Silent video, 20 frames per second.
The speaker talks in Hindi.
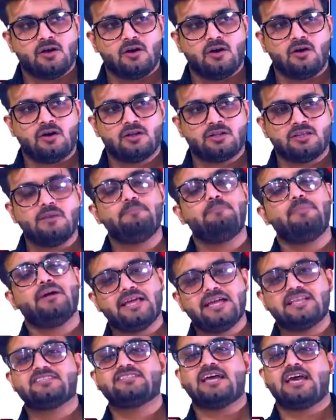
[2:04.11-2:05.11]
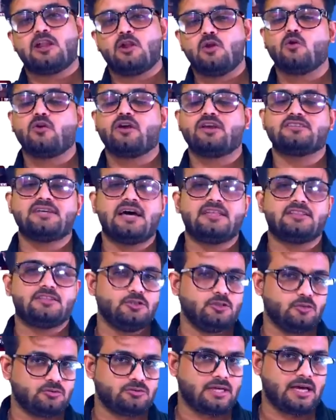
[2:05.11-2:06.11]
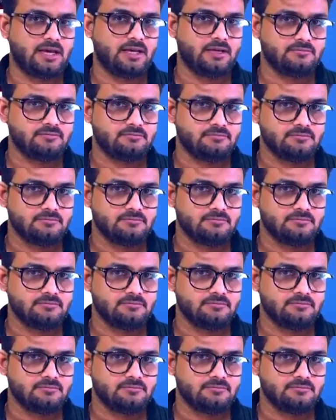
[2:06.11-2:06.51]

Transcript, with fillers: और ये बड़े चैनलों के साथ ही होता है